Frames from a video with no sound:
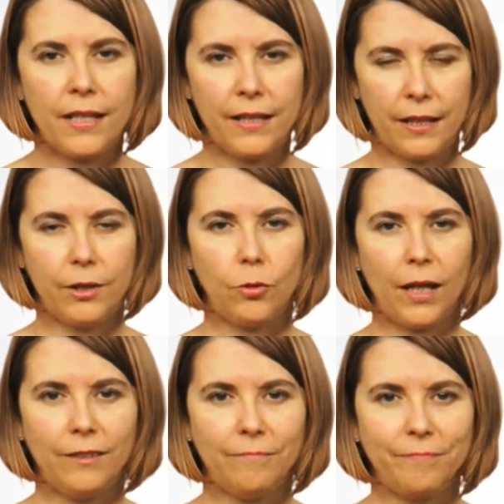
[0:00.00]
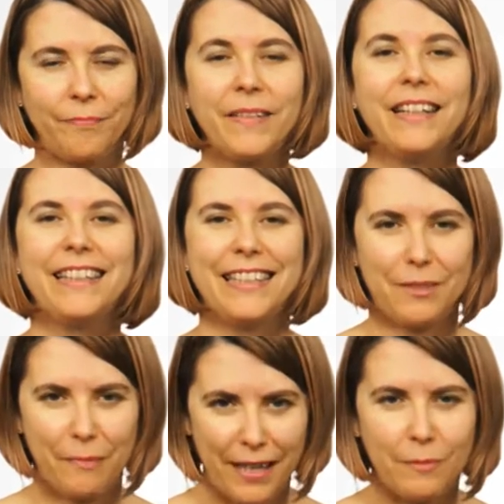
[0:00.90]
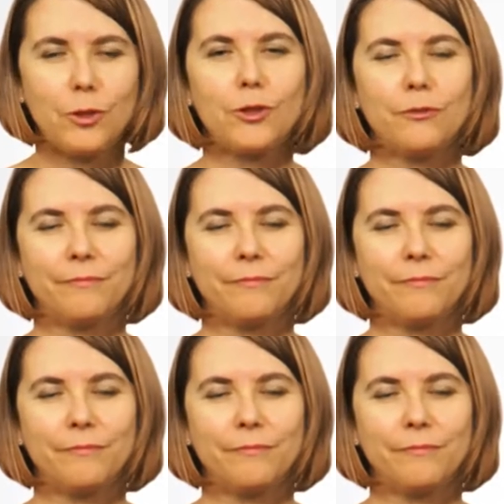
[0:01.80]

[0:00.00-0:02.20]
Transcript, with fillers: intelectual. ¡Te esperamos!